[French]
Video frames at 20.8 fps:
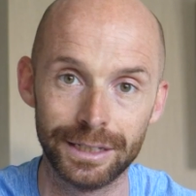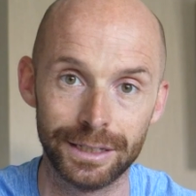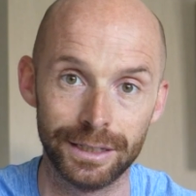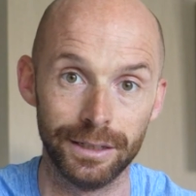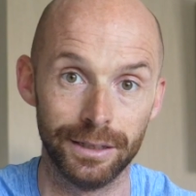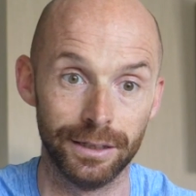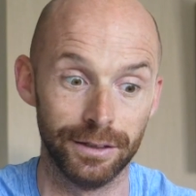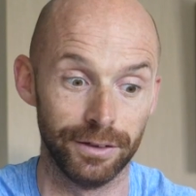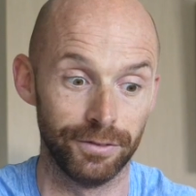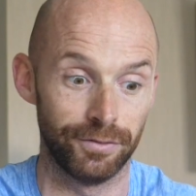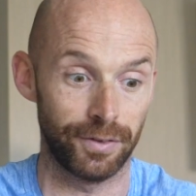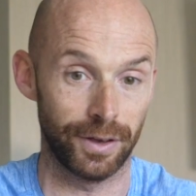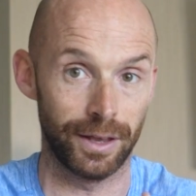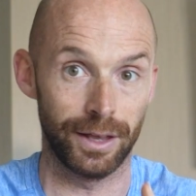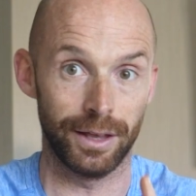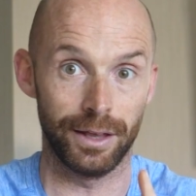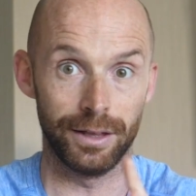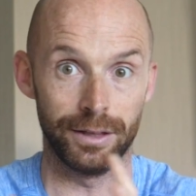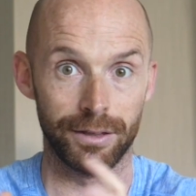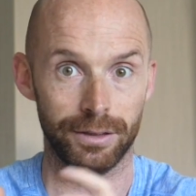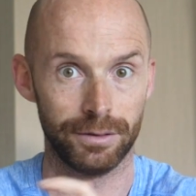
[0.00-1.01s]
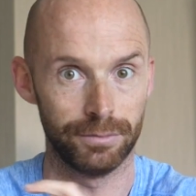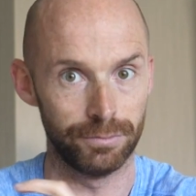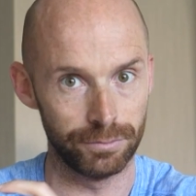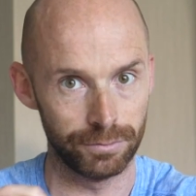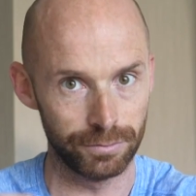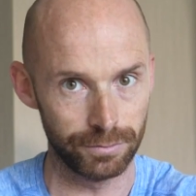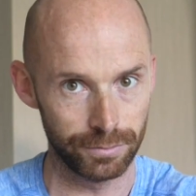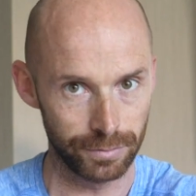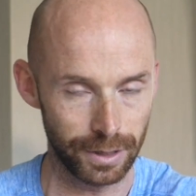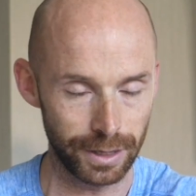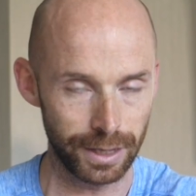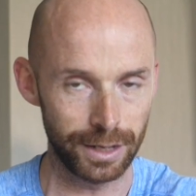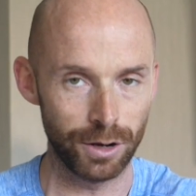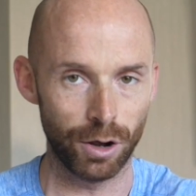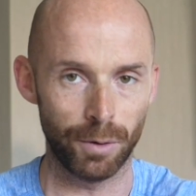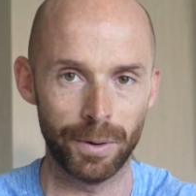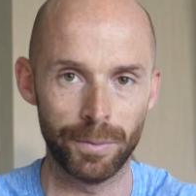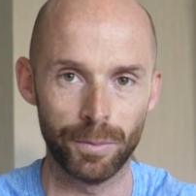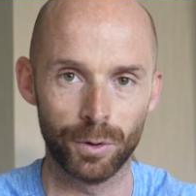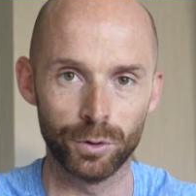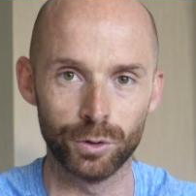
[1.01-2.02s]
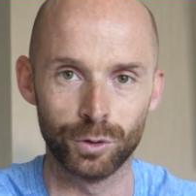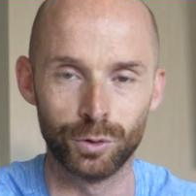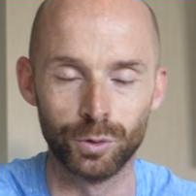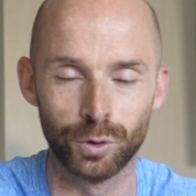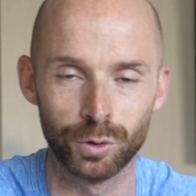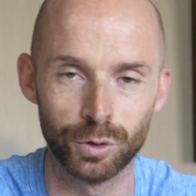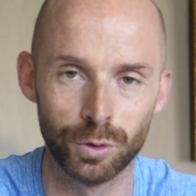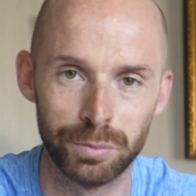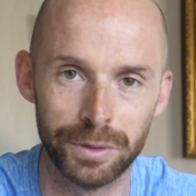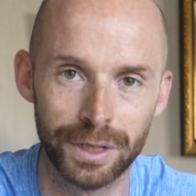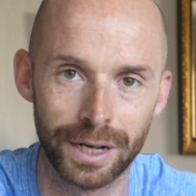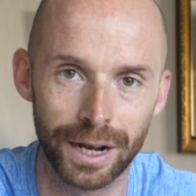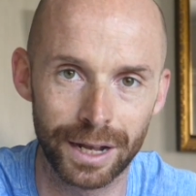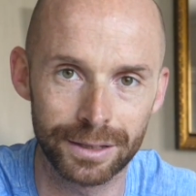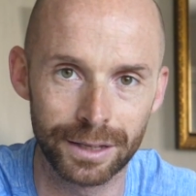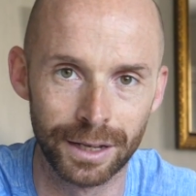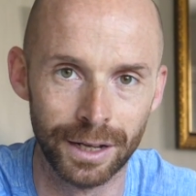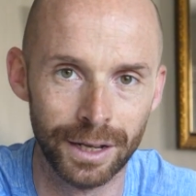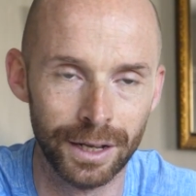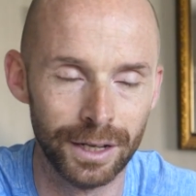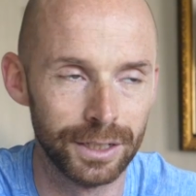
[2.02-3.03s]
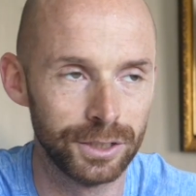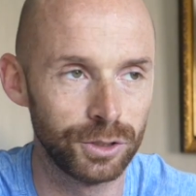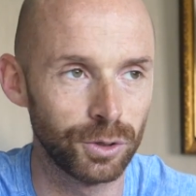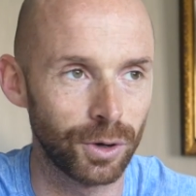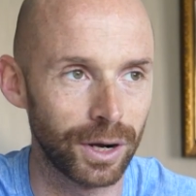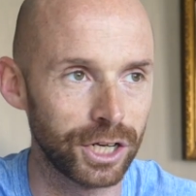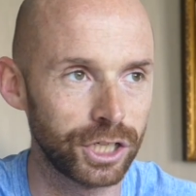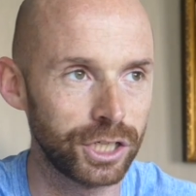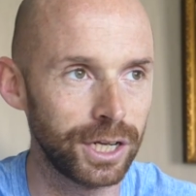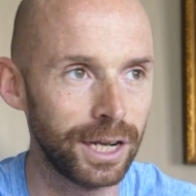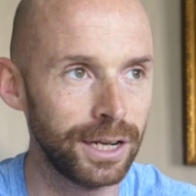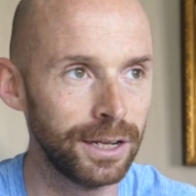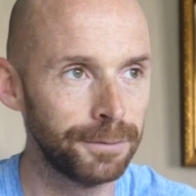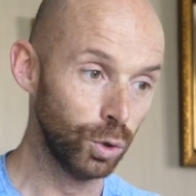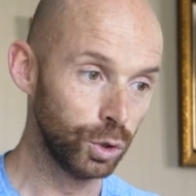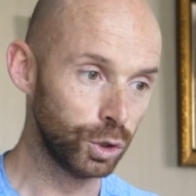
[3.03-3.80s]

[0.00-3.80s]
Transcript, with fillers: Qui fait énormément de cours de Pilates sur la chaîne.